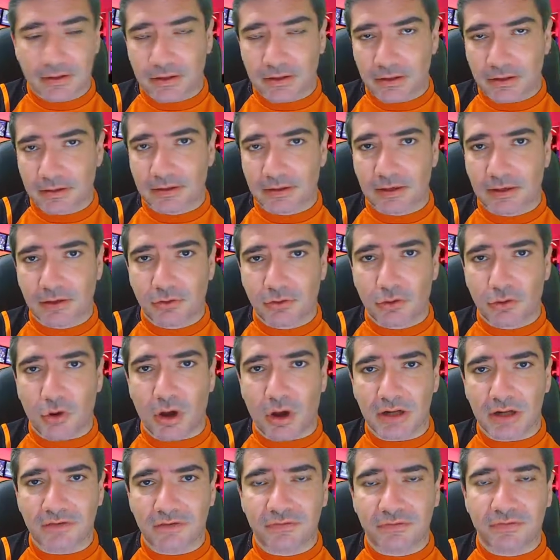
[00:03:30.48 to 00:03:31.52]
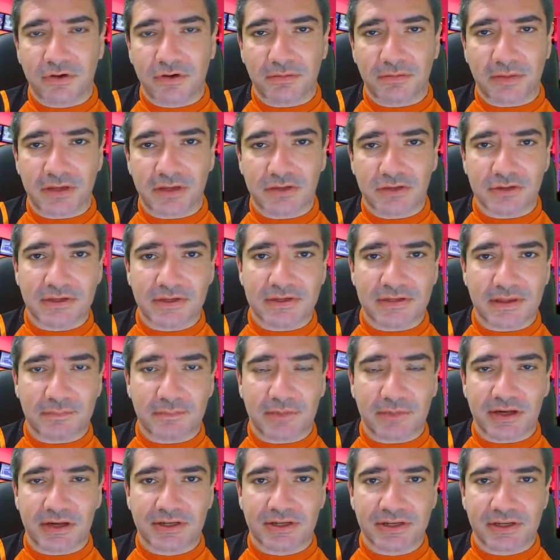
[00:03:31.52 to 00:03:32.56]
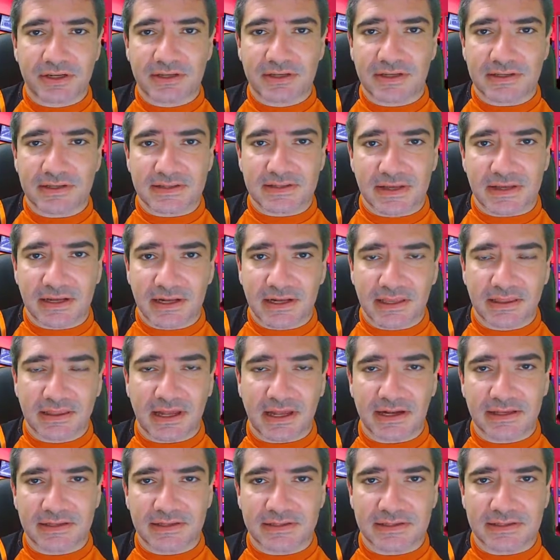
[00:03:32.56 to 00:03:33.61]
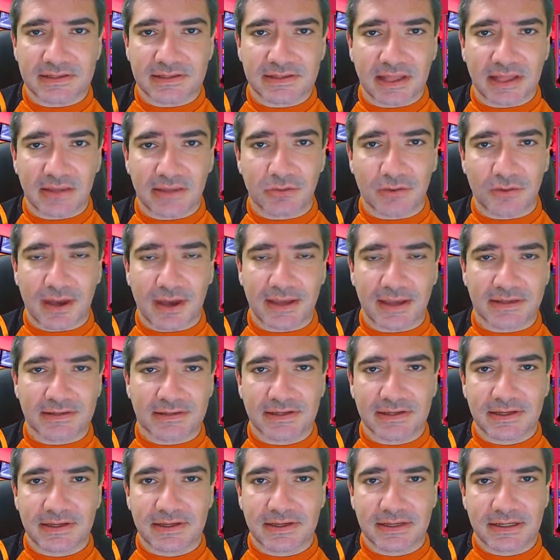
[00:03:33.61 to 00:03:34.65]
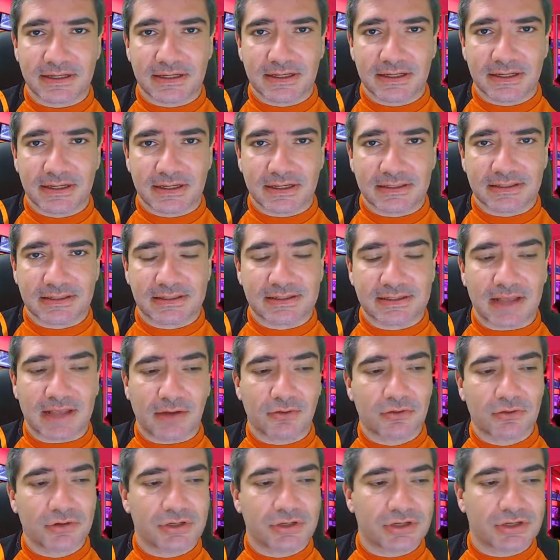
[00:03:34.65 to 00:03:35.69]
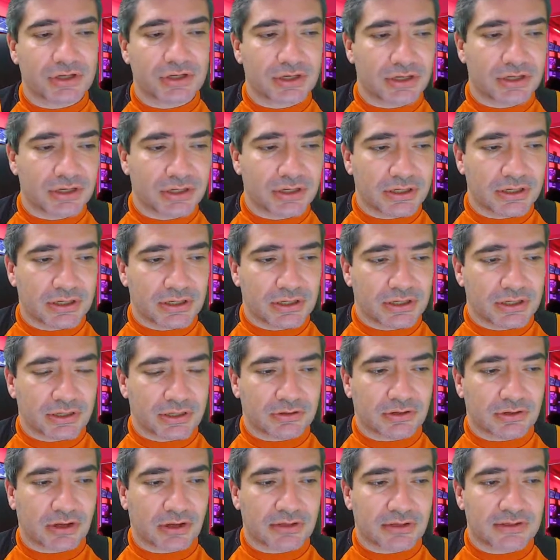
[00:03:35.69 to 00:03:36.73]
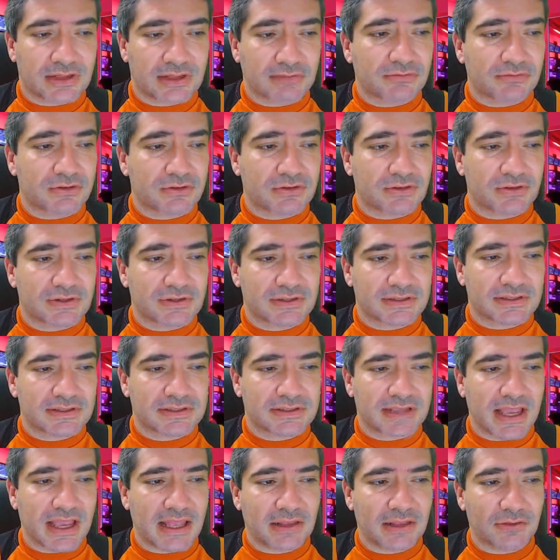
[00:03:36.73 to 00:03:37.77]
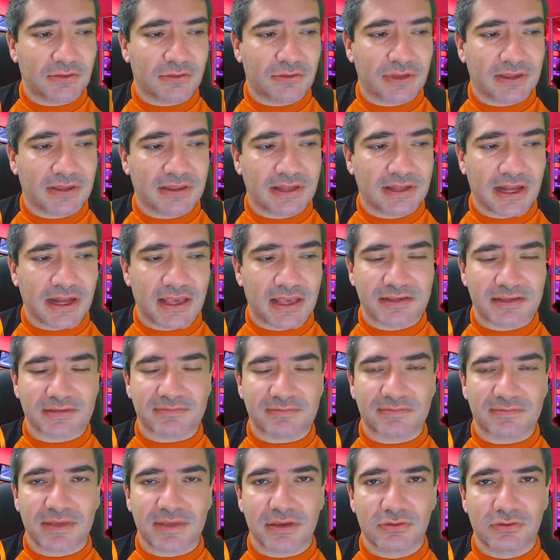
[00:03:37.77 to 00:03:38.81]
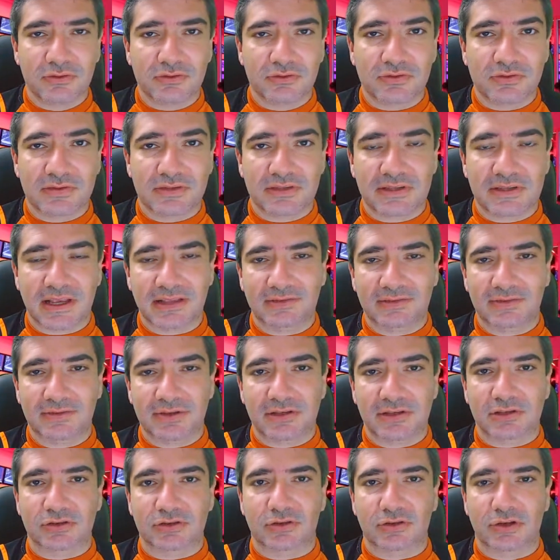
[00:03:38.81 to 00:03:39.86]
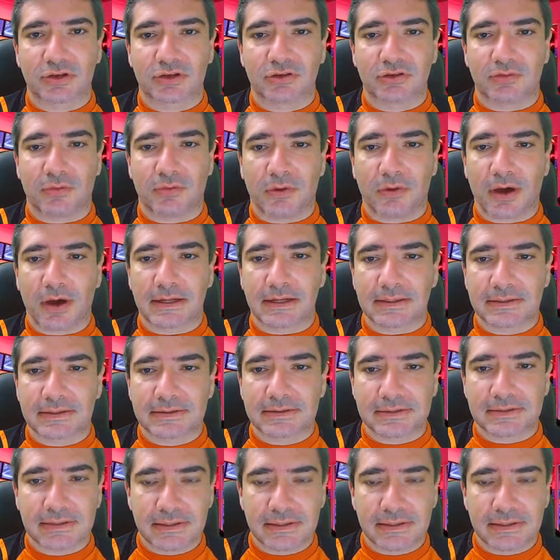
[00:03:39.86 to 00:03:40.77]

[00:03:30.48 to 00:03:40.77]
que colhe informações a partir das secretarias estaduais de saúde, nós temos 103.118 mortes.